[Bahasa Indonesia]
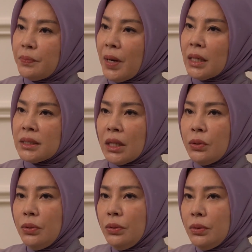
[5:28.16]
Pada saat
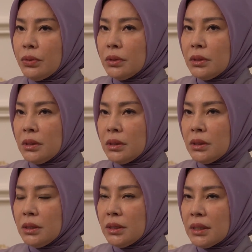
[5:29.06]
itu
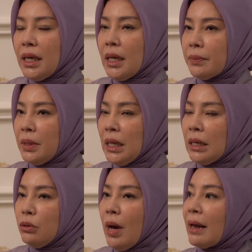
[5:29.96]
uh, saya ingat
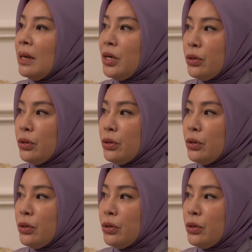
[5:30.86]
benar itu hari